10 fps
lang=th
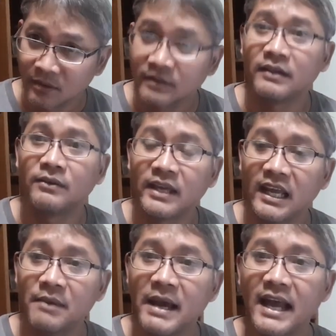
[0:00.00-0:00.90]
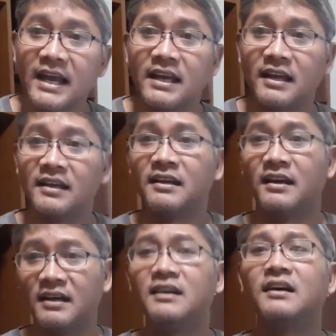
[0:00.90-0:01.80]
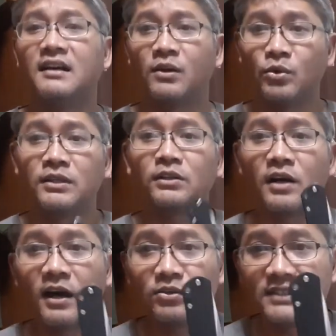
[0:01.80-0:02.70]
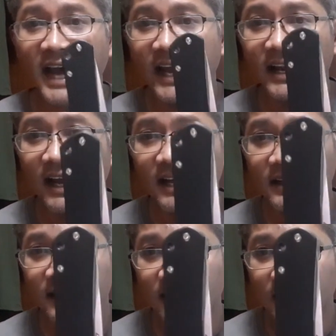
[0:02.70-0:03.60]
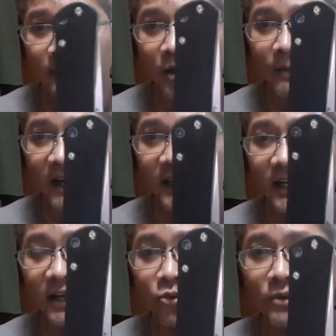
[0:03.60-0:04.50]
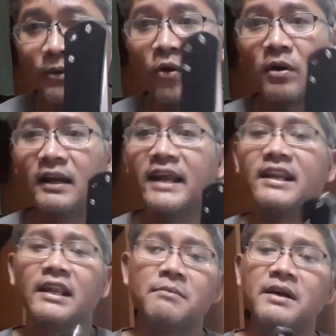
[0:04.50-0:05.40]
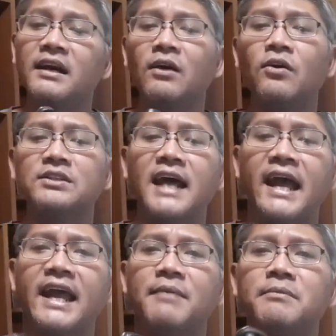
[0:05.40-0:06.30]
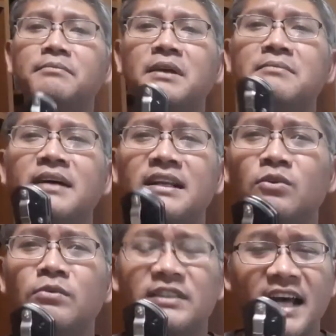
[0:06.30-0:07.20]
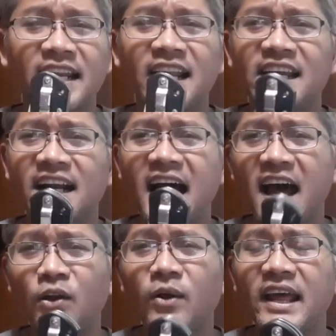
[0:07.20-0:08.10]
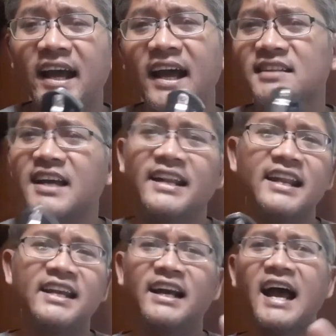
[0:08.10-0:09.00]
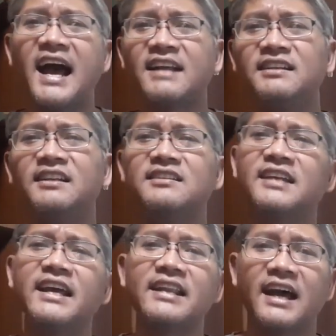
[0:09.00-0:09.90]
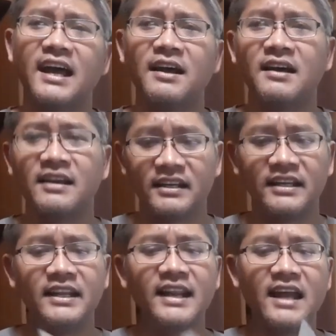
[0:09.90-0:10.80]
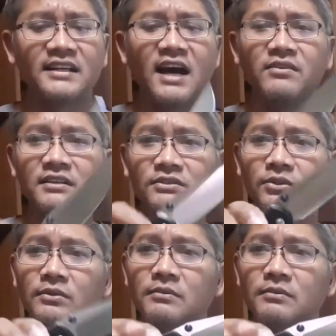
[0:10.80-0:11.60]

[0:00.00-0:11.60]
โอเคไหมเออ คุณก็ต้องเข้าใจนะ เพราะบางทีถ้าคุณพกเล่นในเมืองเราเข้าใจอ่ะมันเหมือนคุณใส่นาฬิกาโรเล็กอ่ะใส่นาฬิกาซิติเซนอ่ะนี่นี่แลนด์เก้าหนึ่งศูนย์